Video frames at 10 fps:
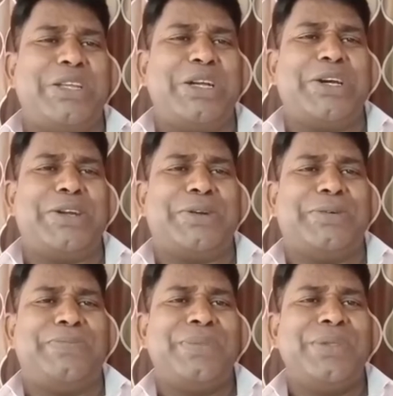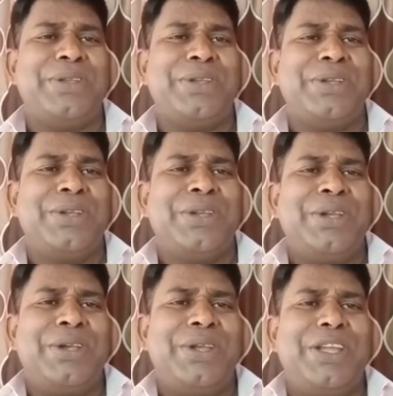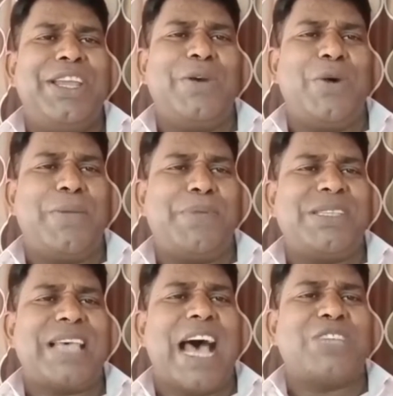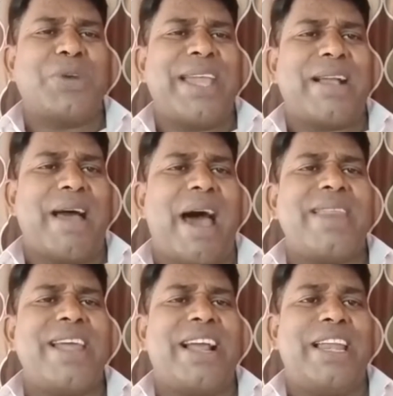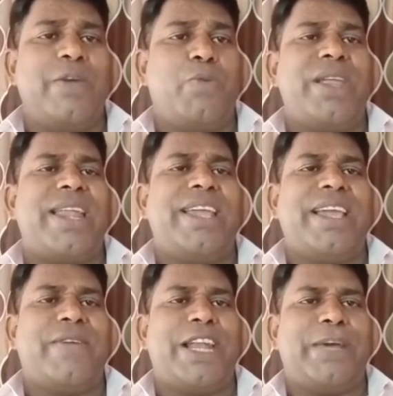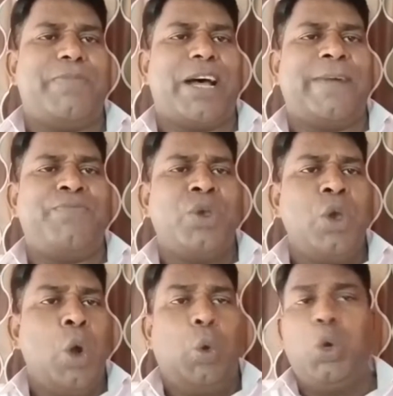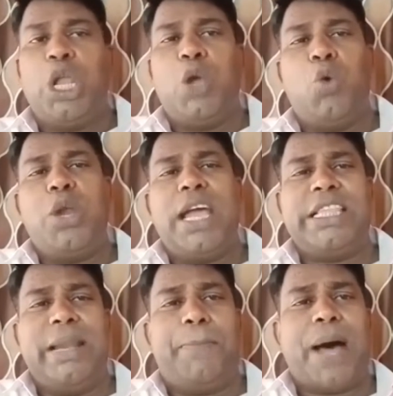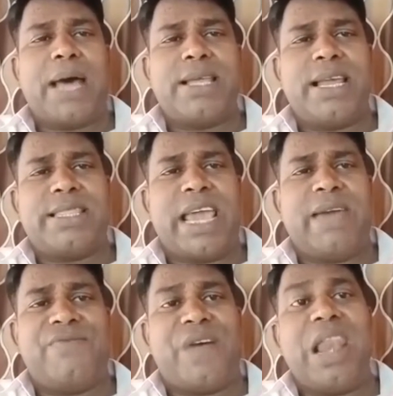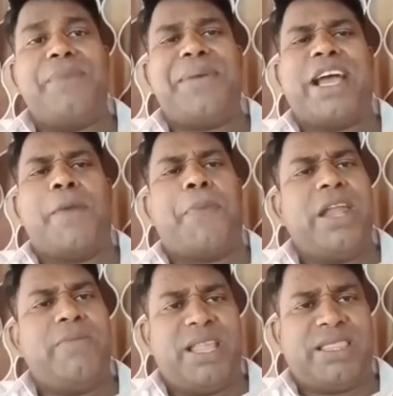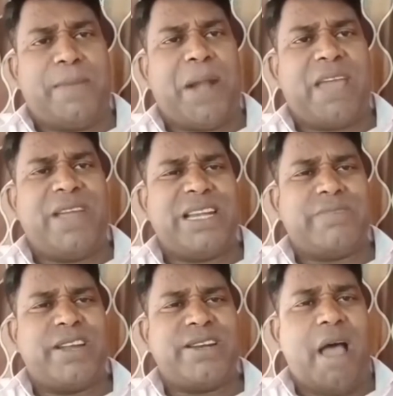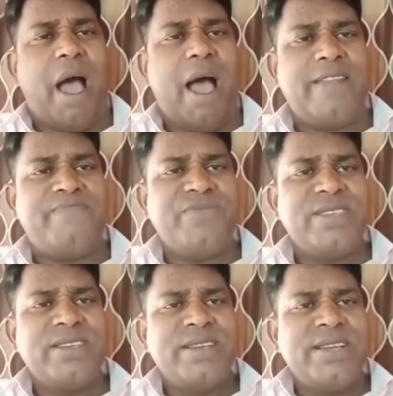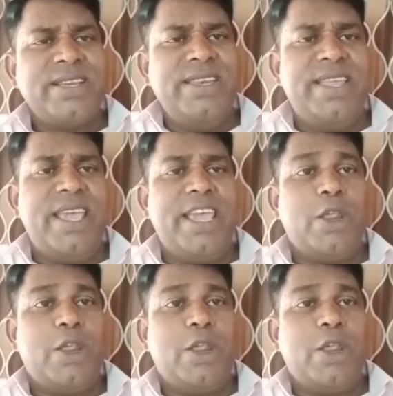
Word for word: இருக்கணும் இன்னைக்கு ஒரு பிசாசுடைய காரியங்கள் நீ முறியடிக்க வேண்டுமா உன்னுடைய ஊழியத்தின் பாதையிலே தேவன் வல்லமையாக பயன்படுத்தப்பட வேண்டும் என்றால் நீ